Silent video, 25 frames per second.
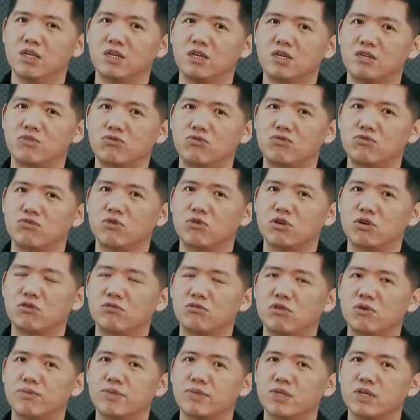呃，取决于
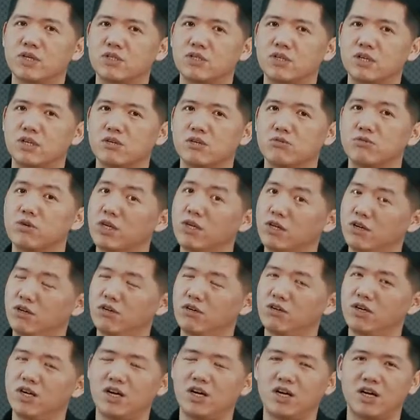我们的这个胃
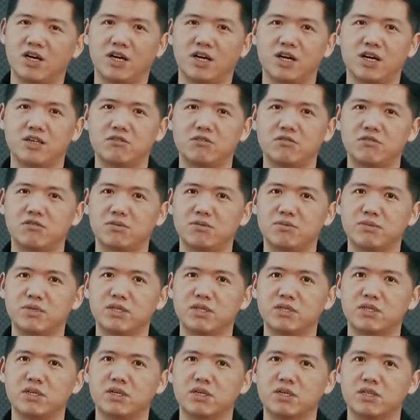口啊，还有我们
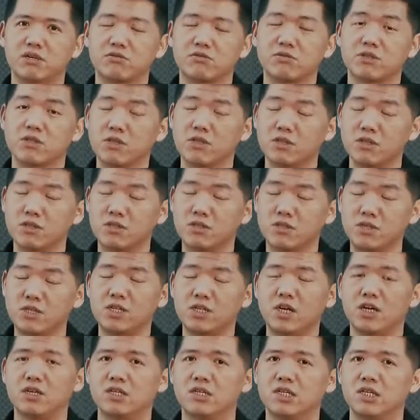的这个投资的技
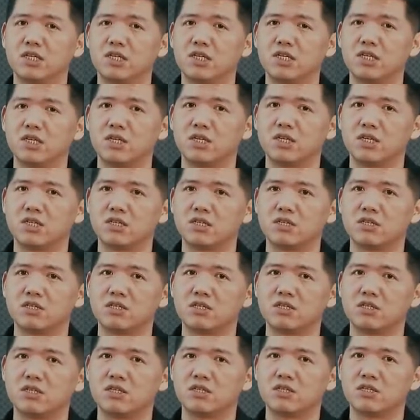巧。
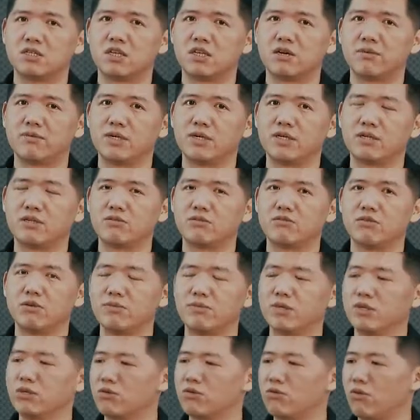呃，那么我
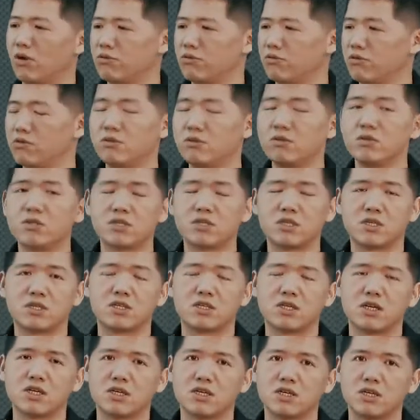们关于
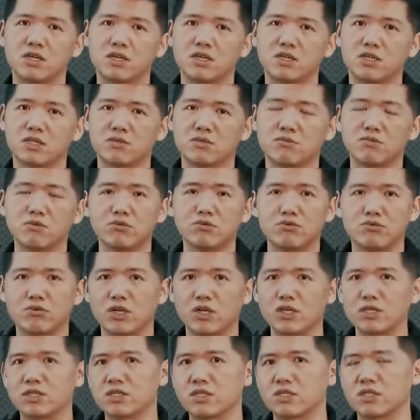这个私募股
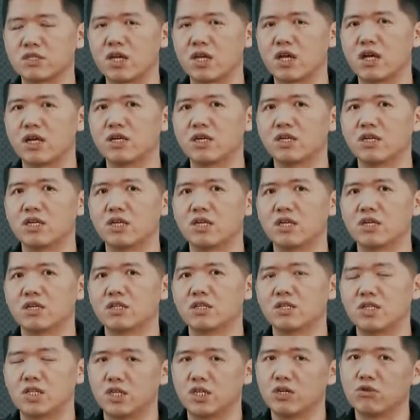权在
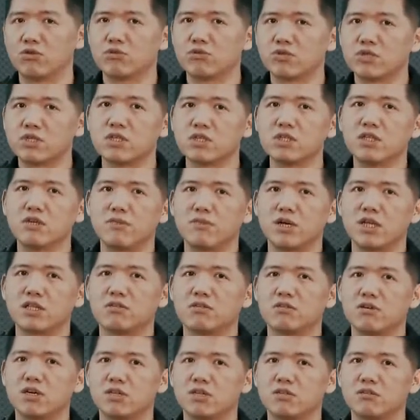企业融资那边
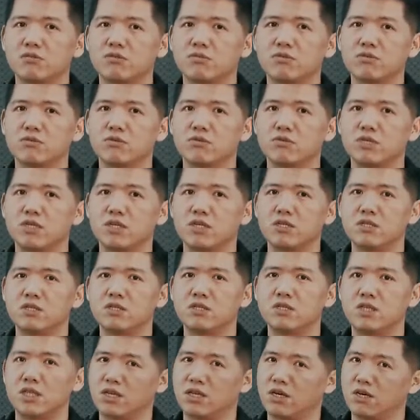的话呢，我们就先
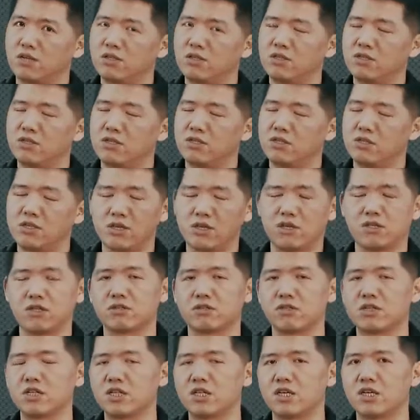简到介绍
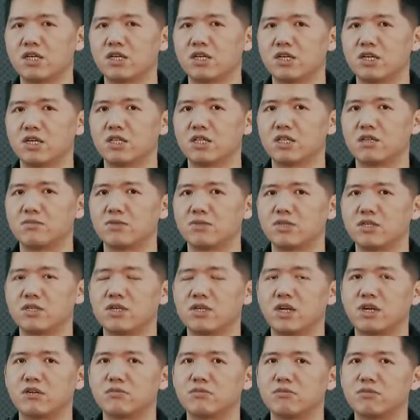到这里。那么接
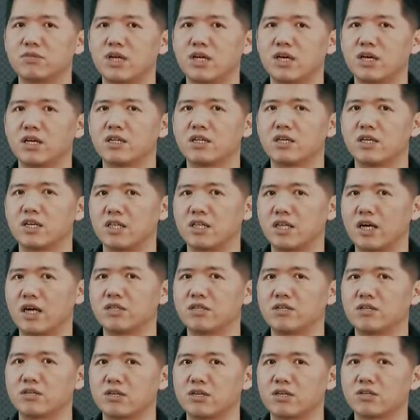下来我们再给大
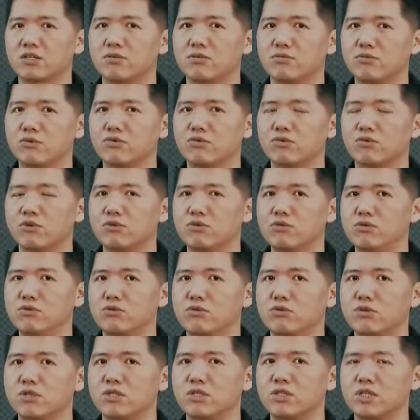家介绍私募股权运
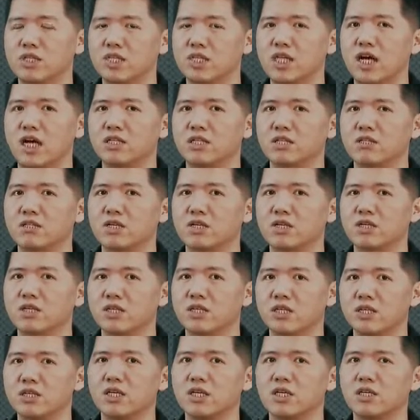作的其他的这个
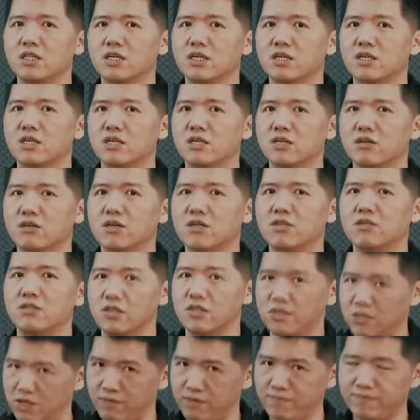特点。OK，
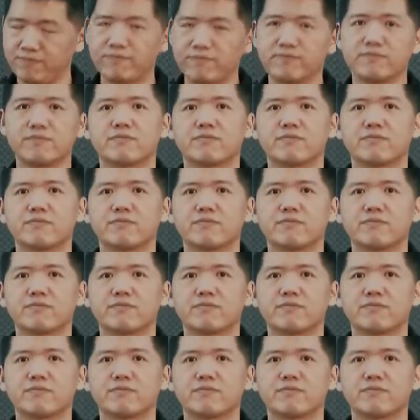谢谢。